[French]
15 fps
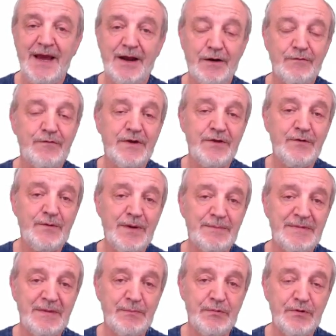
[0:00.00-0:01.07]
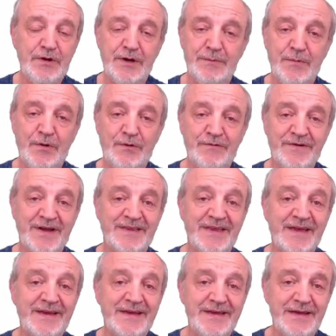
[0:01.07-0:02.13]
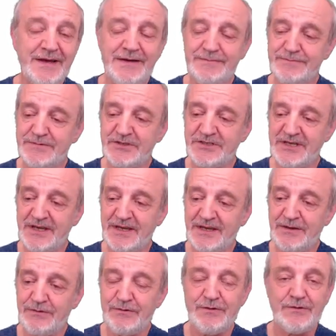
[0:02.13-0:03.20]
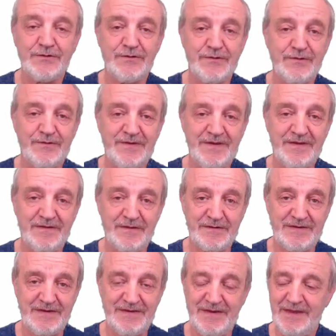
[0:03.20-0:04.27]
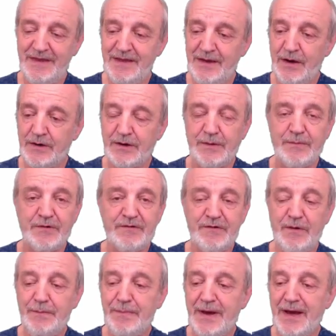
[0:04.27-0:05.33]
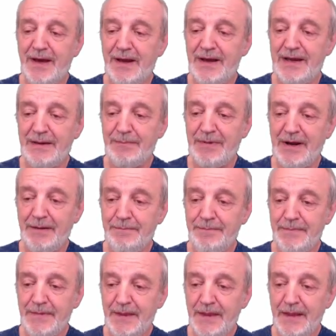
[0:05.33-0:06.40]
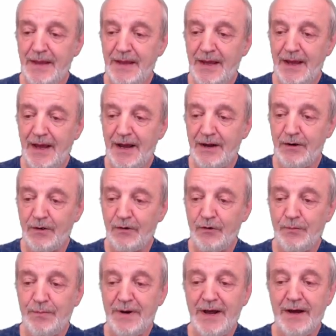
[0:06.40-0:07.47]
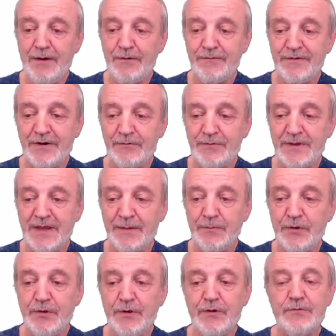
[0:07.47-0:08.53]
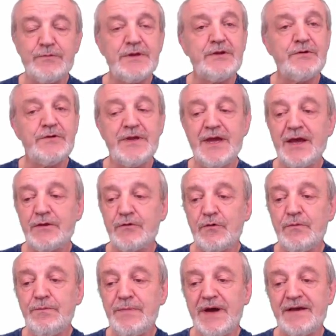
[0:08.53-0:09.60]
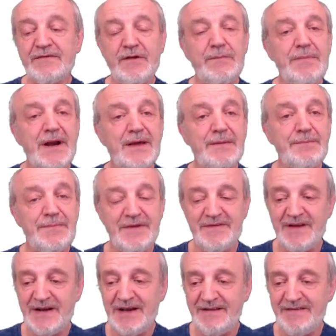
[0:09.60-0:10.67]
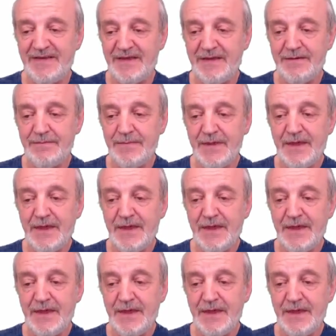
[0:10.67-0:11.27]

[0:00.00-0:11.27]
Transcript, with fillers: Alors voyons un petit peu comment on va décrire chacune de ces entités en commençant par les plats. Alors le plat, on va lui d'abord lui donner un nom, par exemple un pizza classique.